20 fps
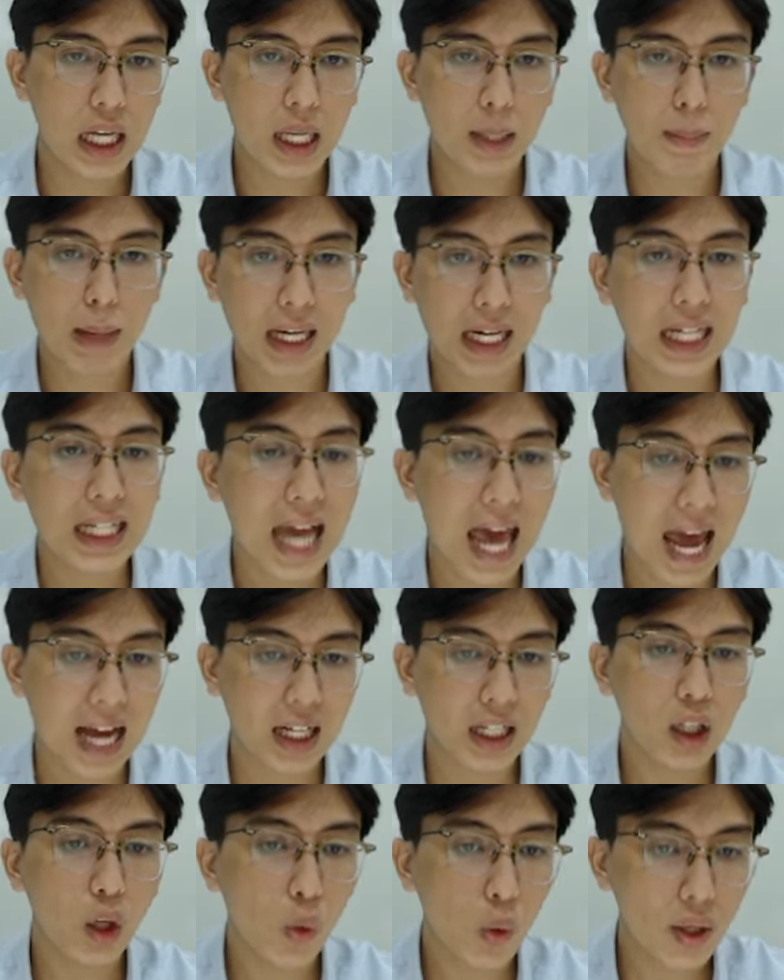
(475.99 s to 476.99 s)
mà cắt hàng
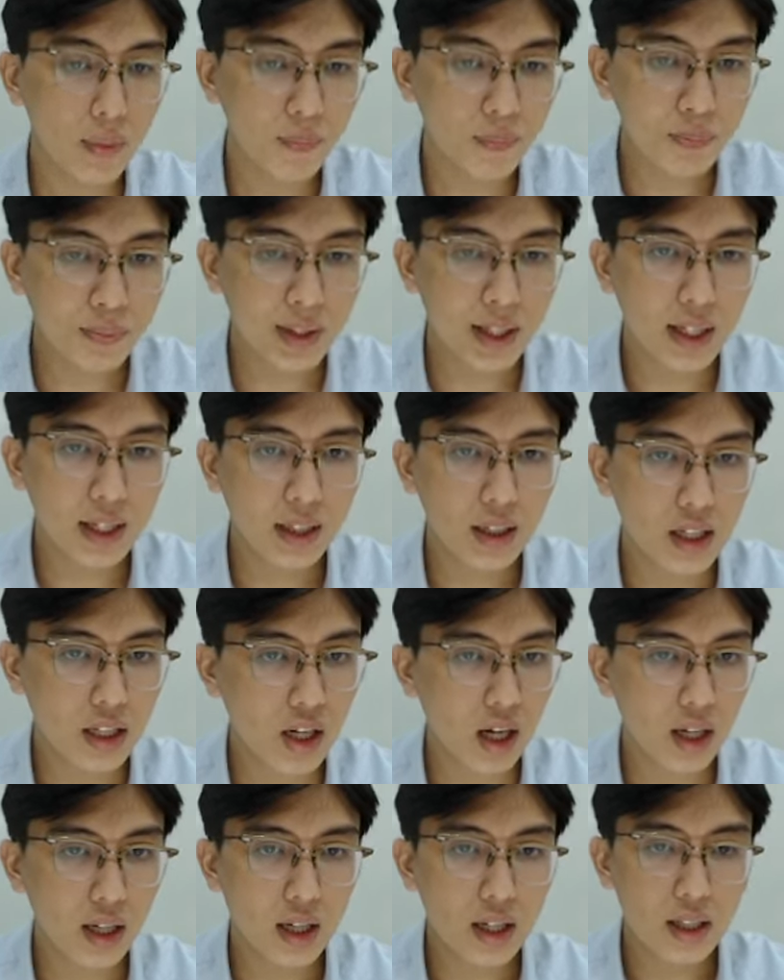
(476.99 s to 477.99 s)
cắt lỗ ấy được
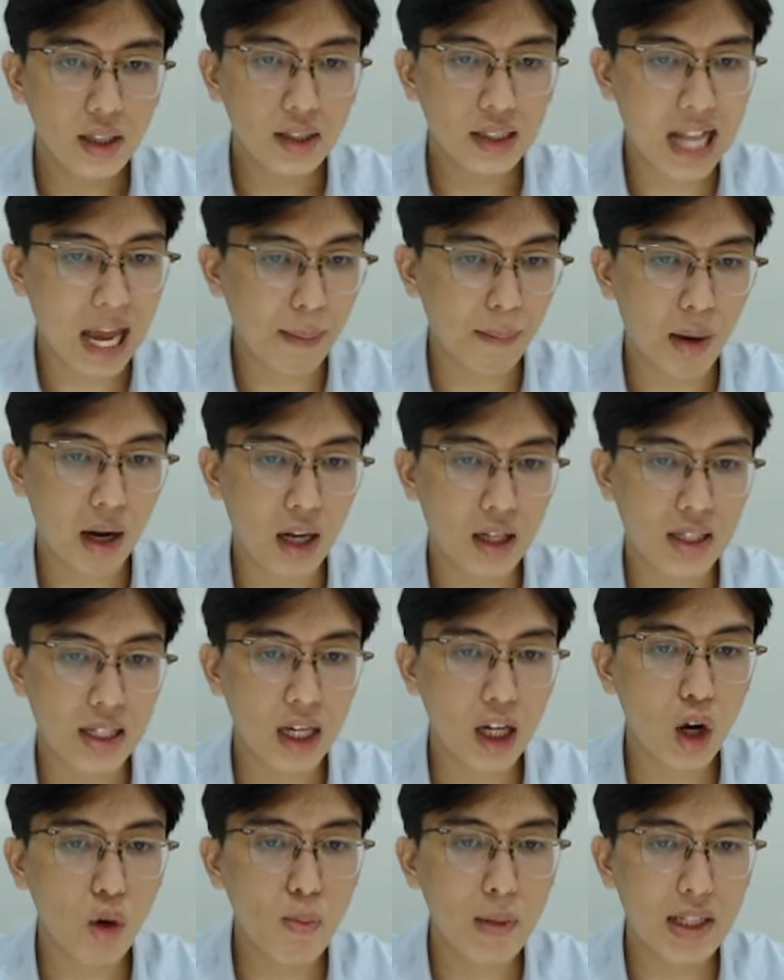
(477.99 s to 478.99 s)
chưa đảm bảo là sẽ
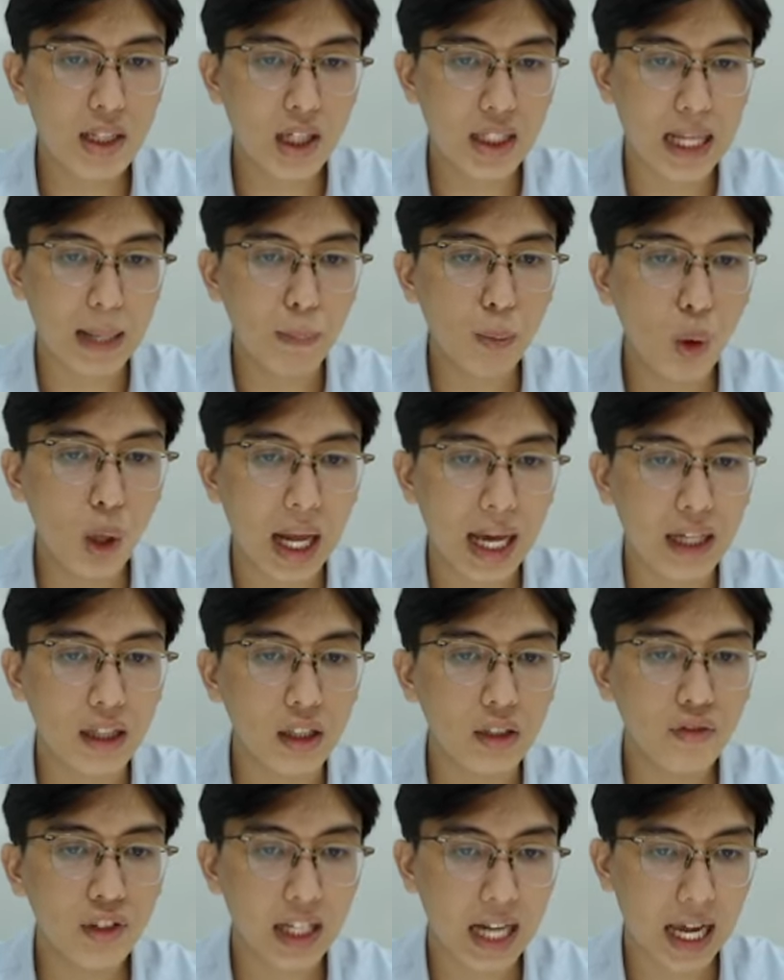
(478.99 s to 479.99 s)
không bao giờ dám mua lại những phiên